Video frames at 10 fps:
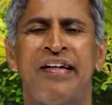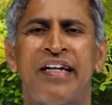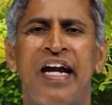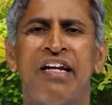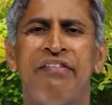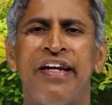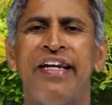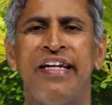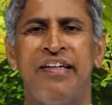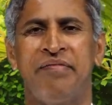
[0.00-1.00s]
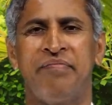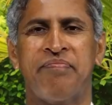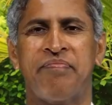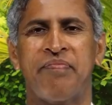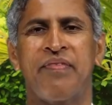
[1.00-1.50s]
ఇట్లాంటివన్నీ
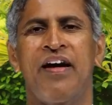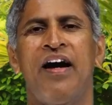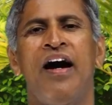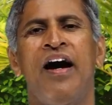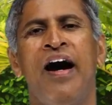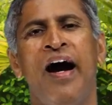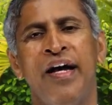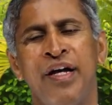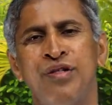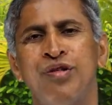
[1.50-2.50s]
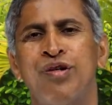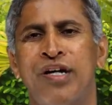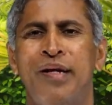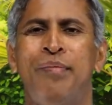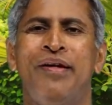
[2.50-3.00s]
ఆ ఏజ్లో
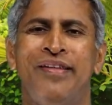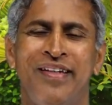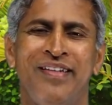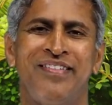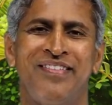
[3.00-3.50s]
కనపడితే